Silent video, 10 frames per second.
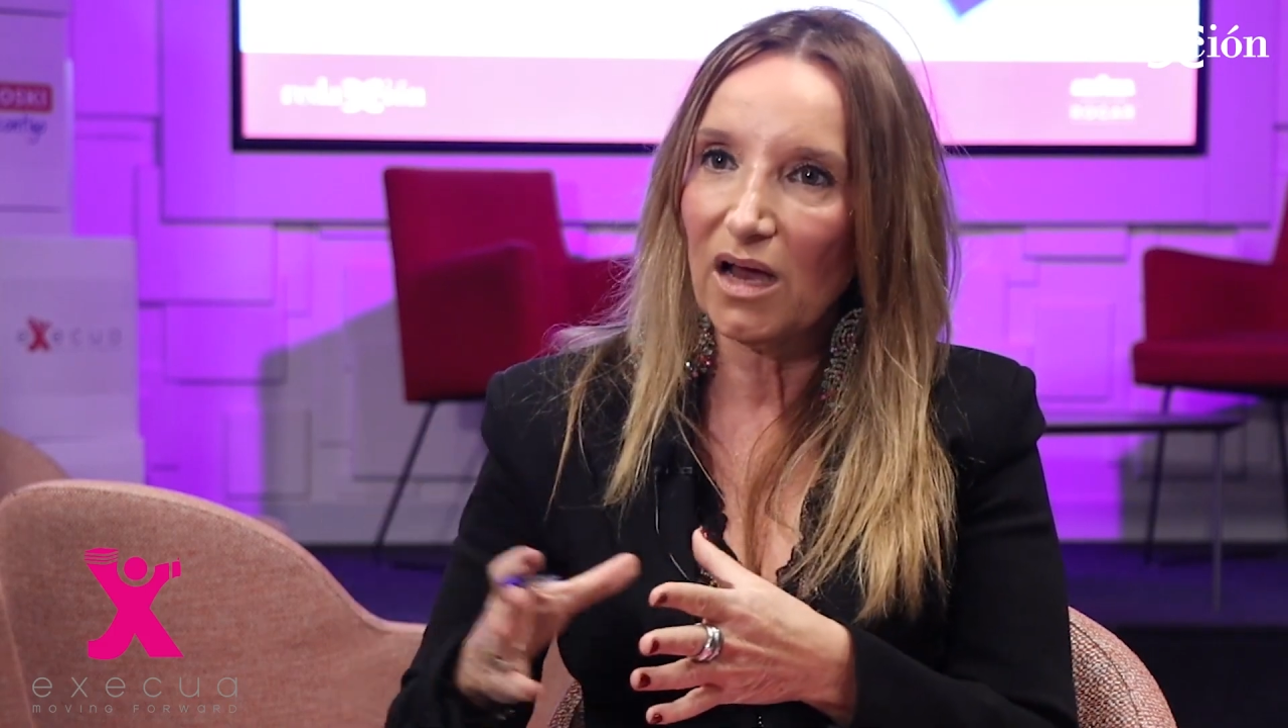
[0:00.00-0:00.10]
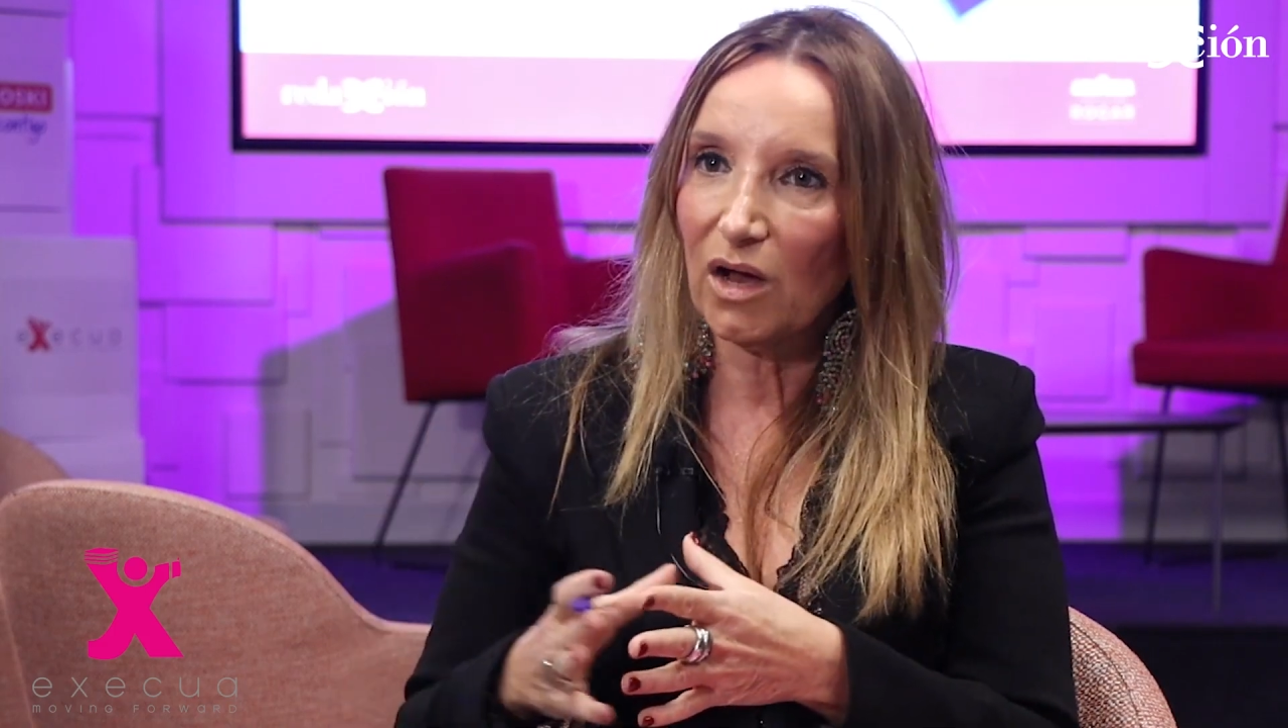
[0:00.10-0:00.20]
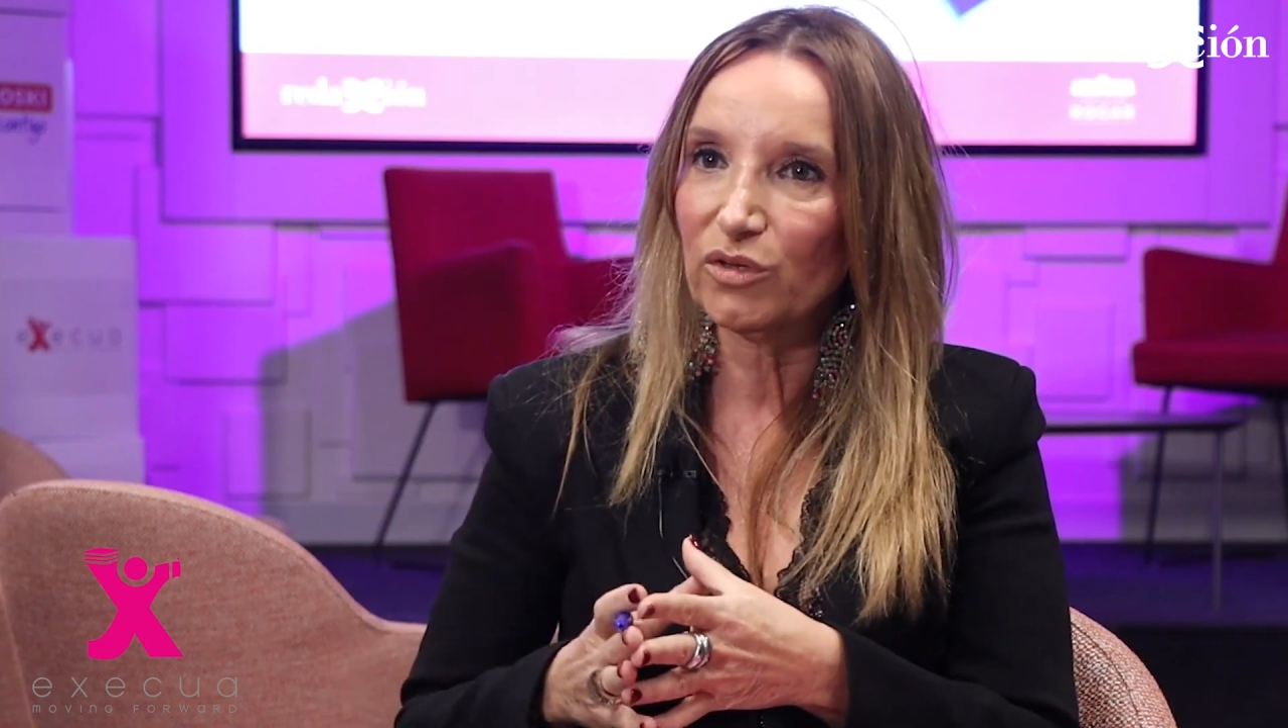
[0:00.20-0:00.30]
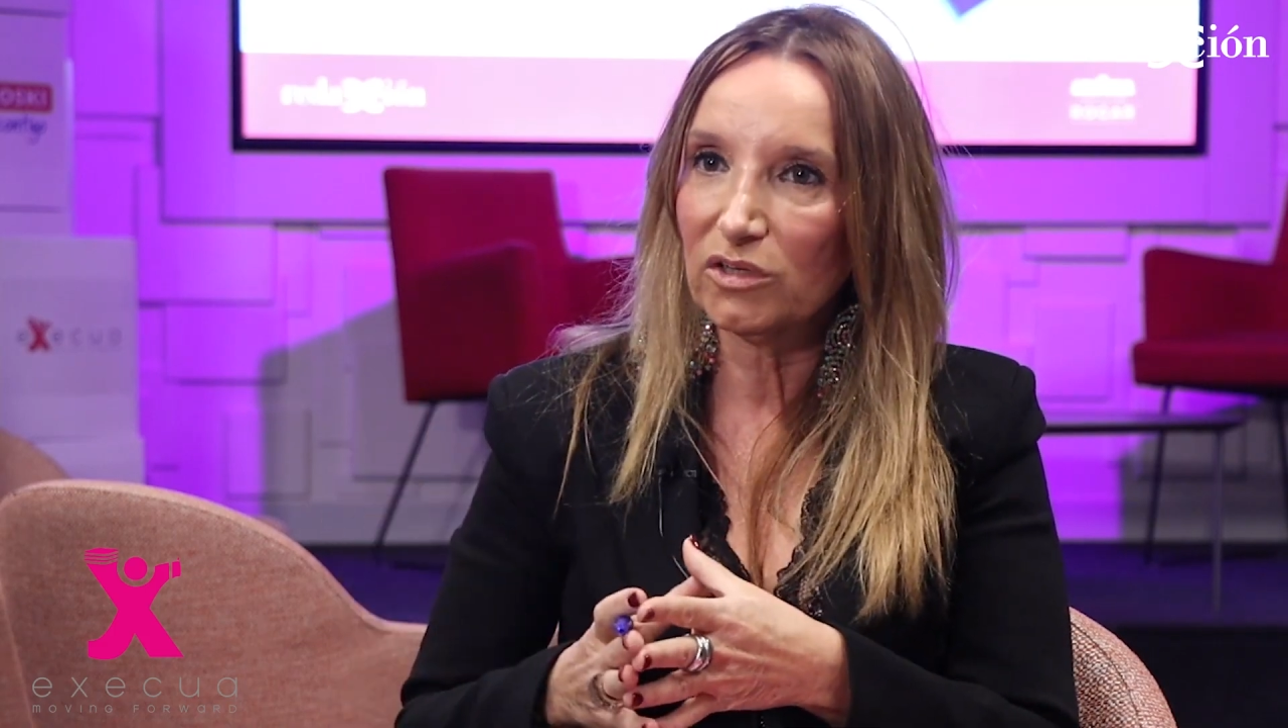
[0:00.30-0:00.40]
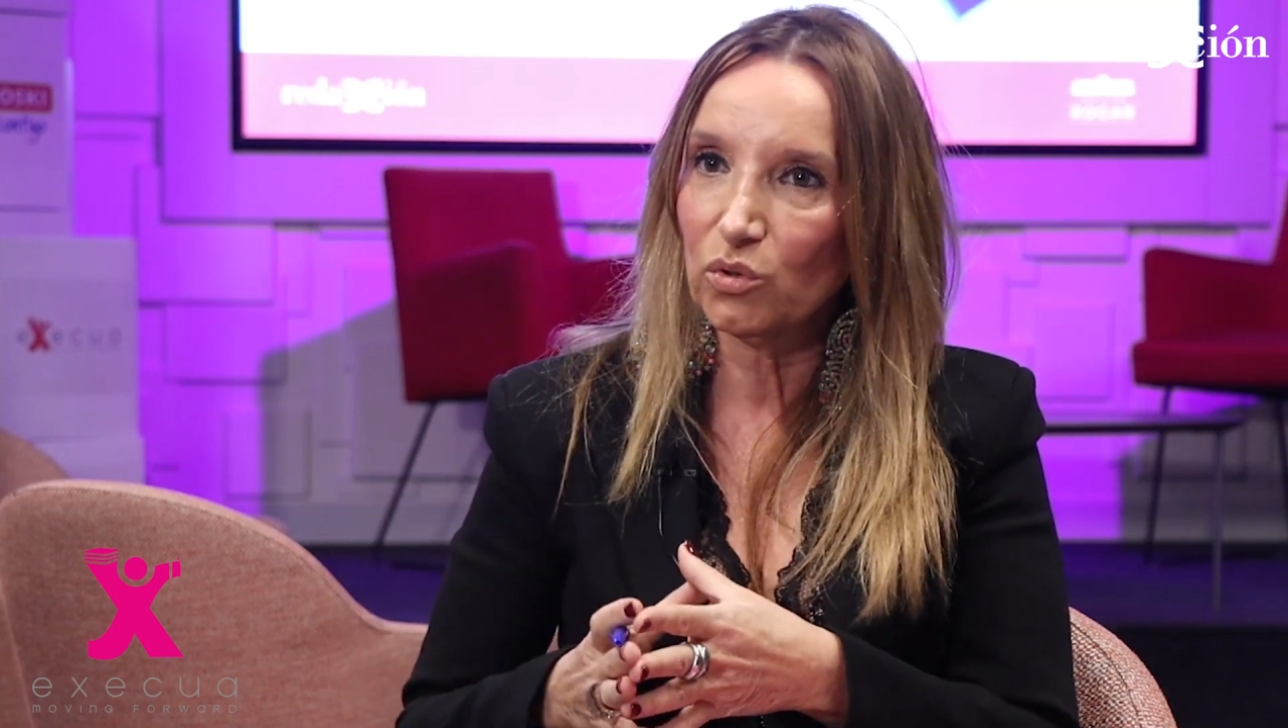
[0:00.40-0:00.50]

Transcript: a otras